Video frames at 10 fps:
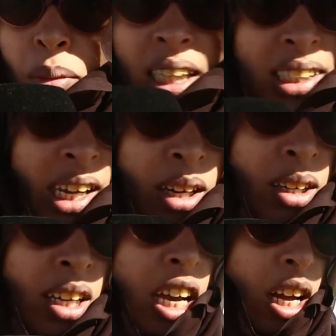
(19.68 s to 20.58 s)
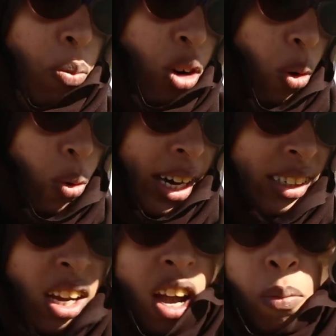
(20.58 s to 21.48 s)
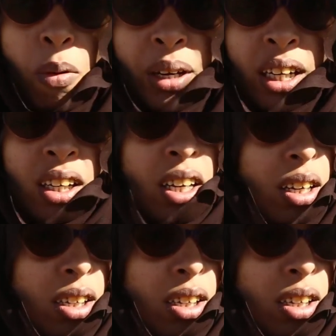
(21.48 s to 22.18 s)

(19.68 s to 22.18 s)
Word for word: ما دارت المكونات ممكن